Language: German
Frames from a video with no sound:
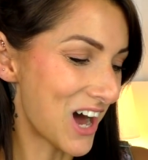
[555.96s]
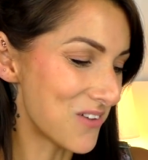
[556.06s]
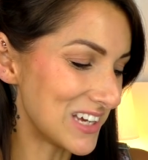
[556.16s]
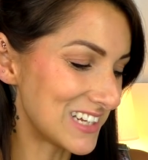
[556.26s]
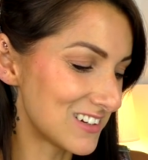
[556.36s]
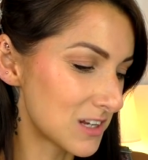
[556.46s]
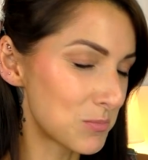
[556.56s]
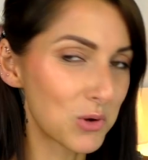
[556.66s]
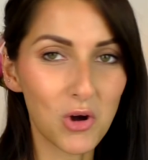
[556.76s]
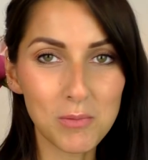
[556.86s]
habe ich den Tipp
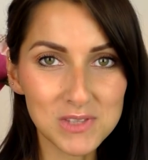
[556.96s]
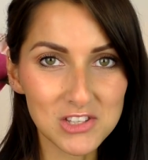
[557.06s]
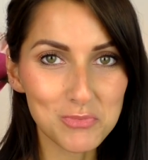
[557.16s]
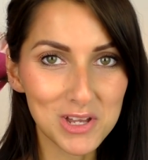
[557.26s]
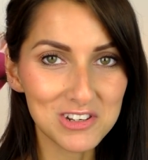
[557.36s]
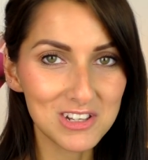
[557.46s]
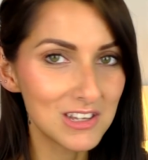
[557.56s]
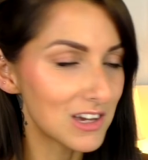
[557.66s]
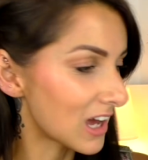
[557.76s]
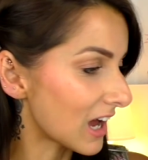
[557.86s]
bekommen, dass man
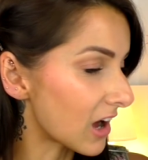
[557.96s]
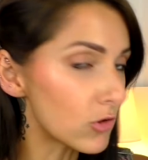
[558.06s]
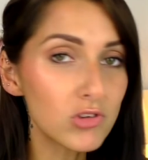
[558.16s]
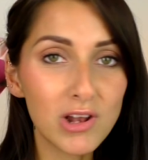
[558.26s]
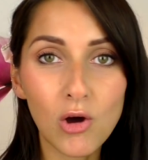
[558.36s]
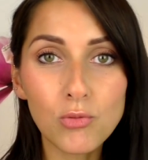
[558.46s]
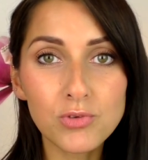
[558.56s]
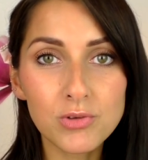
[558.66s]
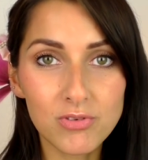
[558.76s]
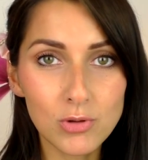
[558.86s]
die
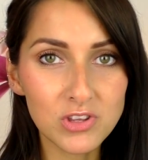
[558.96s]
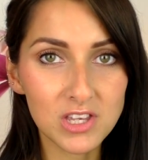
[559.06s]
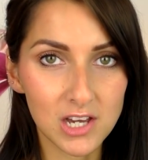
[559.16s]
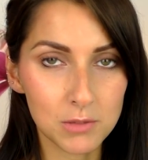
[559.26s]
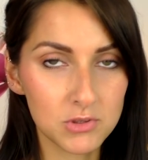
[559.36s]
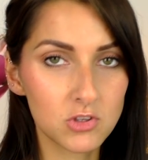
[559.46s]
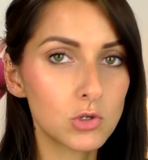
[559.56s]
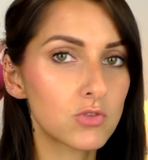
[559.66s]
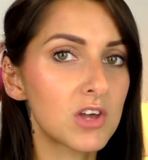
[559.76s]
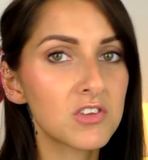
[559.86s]
herauslaufende Flüssigkeit
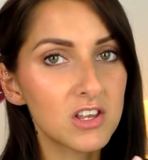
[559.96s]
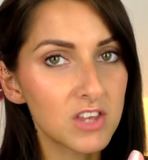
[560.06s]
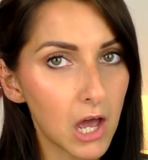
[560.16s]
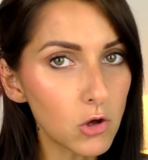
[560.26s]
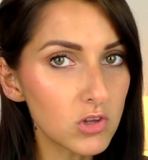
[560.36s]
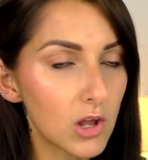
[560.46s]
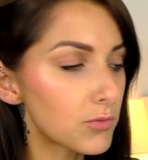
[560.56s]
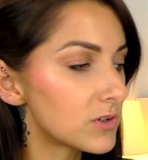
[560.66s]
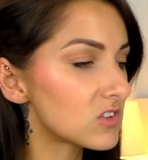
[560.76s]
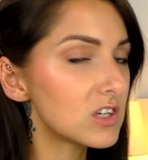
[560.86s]
bzw. das
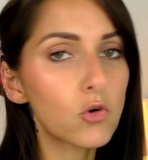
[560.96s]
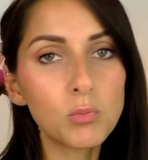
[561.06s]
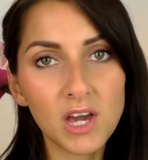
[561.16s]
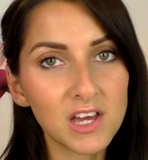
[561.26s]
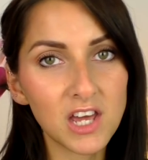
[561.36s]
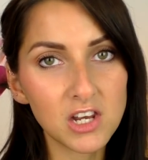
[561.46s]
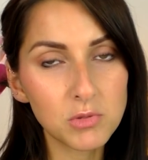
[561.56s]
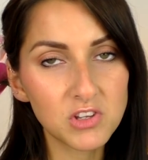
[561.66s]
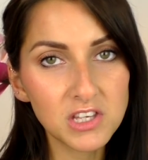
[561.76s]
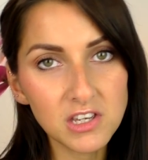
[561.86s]
herauslaufende Serum ja in einem
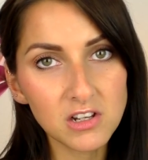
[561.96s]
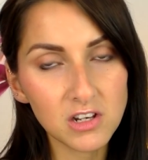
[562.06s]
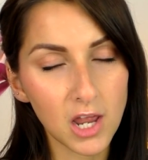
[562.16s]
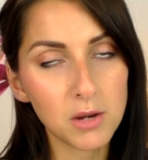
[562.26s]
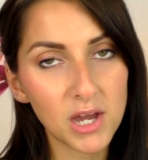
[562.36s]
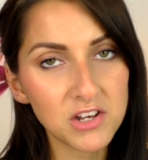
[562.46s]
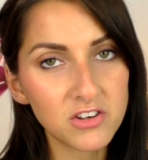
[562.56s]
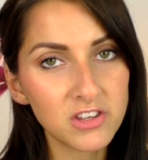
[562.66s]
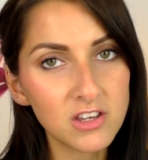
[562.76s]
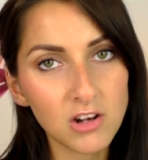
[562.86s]
Tiegel, in einem alten
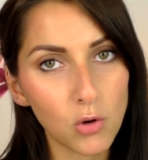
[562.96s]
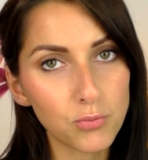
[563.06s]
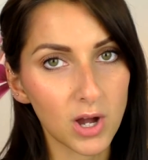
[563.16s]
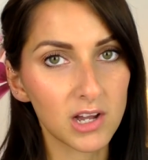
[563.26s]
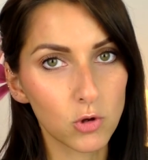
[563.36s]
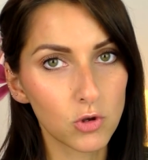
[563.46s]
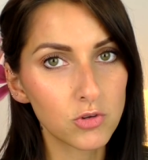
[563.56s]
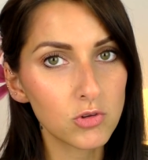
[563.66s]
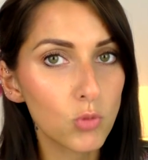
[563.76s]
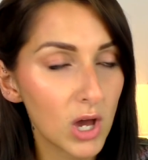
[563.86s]
Tiegel auffangen
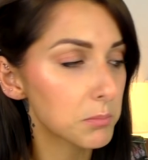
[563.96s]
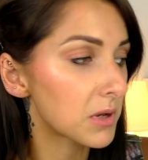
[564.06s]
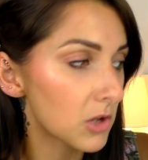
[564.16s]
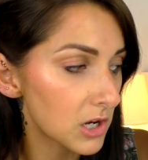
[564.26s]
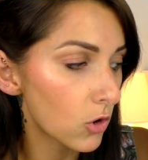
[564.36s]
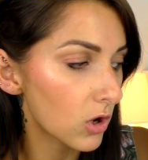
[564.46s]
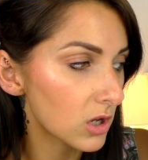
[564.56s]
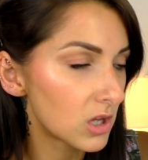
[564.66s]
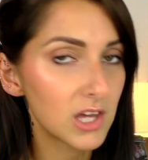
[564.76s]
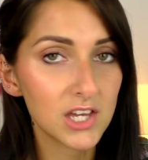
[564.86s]
könnte. So hat man dann noch
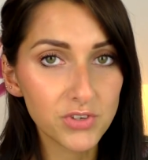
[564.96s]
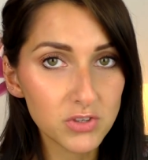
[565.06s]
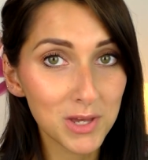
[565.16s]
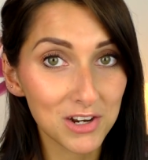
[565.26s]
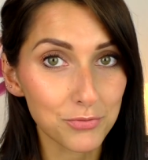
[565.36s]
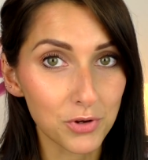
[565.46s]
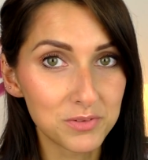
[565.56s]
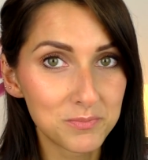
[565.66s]
etwas mehr davon.